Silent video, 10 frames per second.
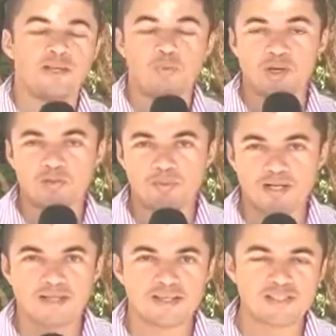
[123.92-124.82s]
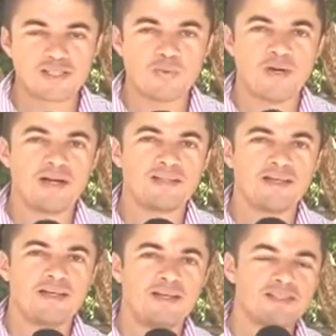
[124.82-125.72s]
Enquanto a Margarete aguarda
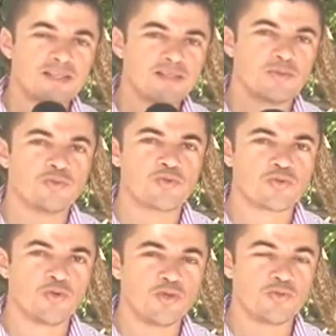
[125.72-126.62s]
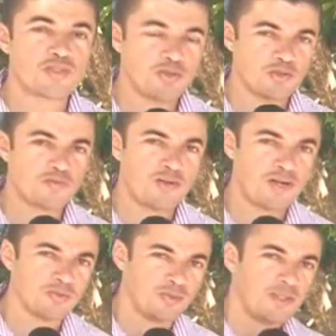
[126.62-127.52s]
a realização do sonho, o seu
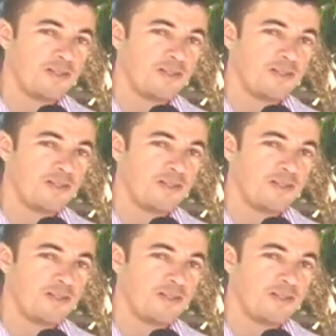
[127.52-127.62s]
Oswaldo,